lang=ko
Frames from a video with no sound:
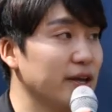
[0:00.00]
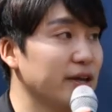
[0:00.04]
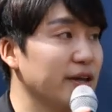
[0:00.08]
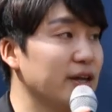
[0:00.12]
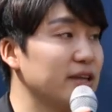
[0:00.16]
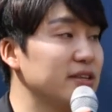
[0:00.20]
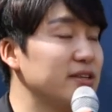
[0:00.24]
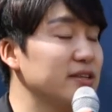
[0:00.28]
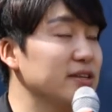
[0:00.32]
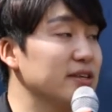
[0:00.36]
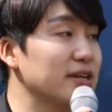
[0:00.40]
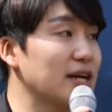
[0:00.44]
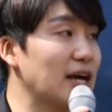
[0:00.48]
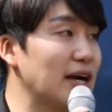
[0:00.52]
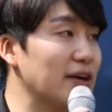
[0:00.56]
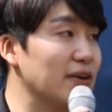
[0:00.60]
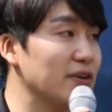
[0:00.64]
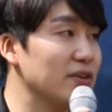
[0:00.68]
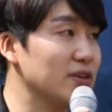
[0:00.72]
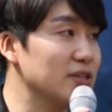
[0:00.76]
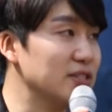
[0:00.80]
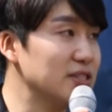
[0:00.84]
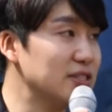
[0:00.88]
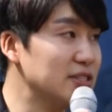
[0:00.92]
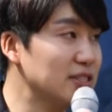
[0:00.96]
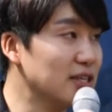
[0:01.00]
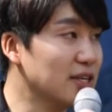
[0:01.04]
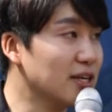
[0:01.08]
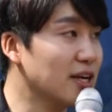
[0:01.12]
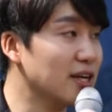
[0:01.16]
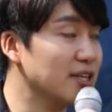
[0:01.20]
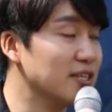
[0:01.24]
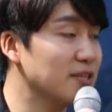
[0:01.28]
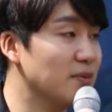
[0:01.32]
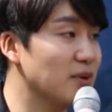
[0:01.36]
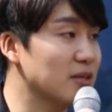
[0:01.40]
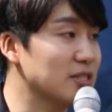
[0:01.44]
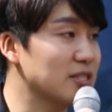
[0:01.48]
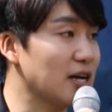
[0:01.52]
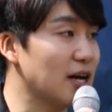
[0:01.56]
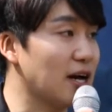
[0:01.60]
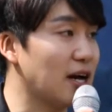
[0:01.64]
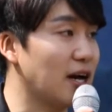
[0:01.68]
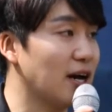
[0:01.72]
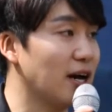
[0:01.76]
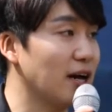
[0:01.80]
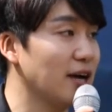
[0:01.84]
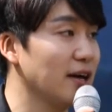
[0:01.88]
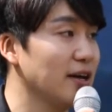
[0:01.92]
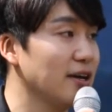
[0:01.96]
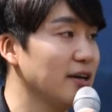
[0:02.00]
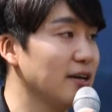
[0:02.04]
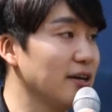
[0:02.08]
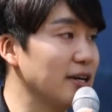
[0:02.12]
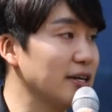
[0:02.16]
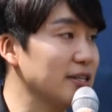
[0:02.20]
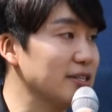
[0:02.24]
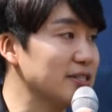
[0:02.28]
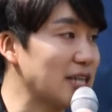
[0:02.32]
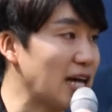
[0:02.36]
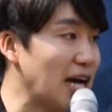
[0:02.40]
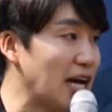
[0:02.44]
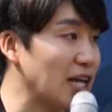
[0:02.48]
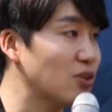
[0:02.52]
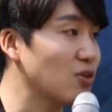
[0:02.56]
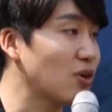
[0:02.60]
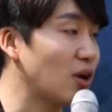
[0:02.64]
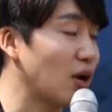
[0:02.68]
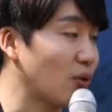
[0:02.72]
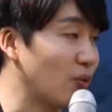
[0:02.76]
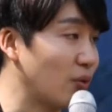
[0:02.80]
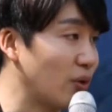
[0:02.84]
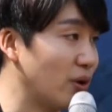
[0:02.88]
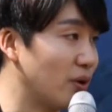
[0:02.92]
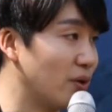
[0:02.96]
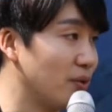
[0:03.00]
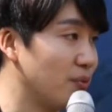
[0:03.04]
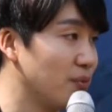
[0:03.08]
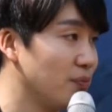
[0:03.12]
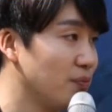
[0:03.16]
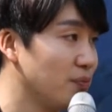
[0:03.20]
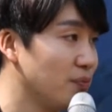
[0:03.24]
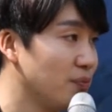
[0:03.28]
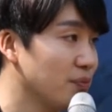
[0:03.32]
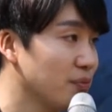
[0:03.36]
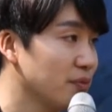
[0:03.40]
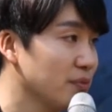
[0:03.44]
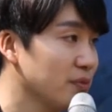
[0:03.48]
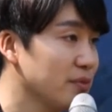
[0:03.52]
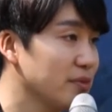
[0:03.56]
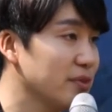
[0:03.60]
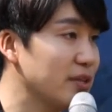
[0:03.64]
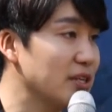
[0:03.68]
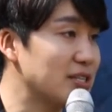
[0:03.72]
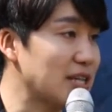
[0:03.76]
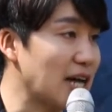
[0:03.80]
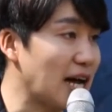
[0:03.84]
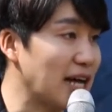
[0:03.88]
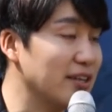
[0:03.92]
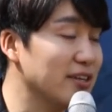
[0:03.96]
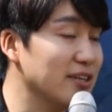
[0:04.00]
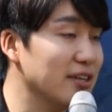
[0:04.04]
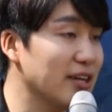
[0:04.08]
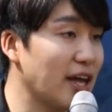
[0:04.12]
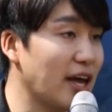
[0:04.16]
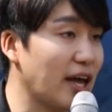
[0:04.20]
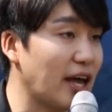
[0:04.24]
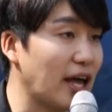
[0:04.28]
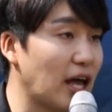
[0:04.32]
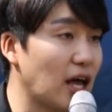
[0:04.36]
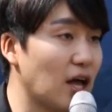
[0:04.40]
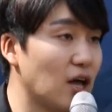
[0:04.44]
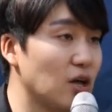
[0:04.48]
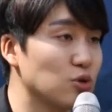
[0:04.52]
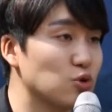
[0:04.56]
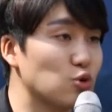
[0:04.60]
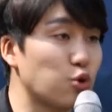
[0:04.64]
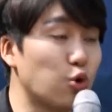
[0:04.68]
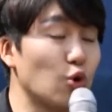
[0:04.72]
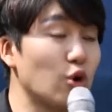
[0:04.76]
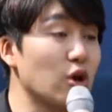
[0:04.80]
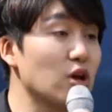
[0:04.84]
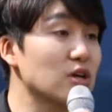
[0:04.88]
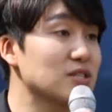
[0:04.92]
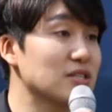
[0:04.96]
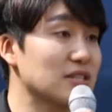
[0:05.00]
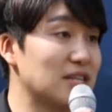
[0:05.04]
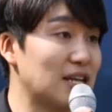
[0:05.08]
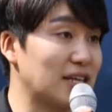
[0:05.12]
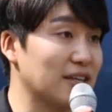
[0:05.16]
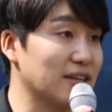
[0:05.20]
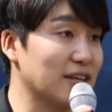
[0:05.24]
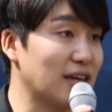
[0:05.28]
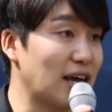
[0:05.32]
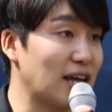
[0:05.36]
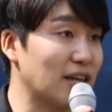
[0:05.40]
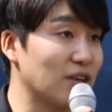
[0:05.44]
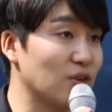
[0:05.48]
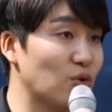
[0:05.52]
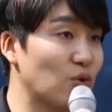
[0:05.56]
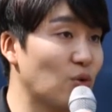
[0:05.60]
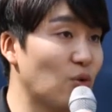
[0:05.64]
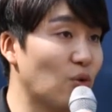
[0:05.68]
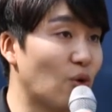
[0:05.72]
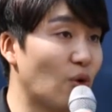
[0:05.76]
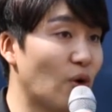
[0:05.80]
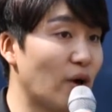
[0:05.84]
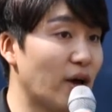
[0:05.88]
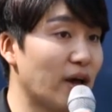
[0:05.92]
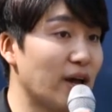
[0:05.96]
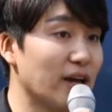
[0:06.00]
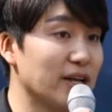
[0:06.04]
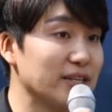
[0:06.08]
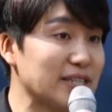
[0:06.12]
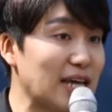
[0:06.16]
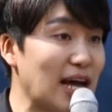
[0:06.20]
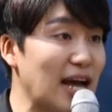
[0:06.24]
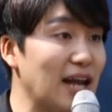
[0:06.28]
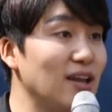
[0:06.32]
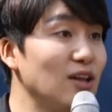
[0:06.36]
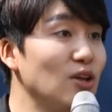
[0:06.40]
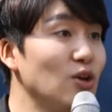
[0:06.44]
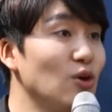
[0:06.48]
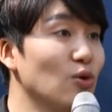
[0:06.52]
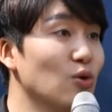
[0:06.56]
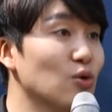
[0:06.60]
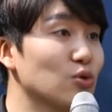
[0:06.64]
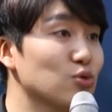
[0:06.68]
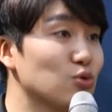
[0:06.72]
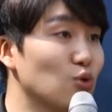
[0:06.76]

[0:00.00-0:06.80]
얘들이 강의를 시작하자마자 자더라고요. 근데 자는 게 졸려서 자는 게 아니고 자려고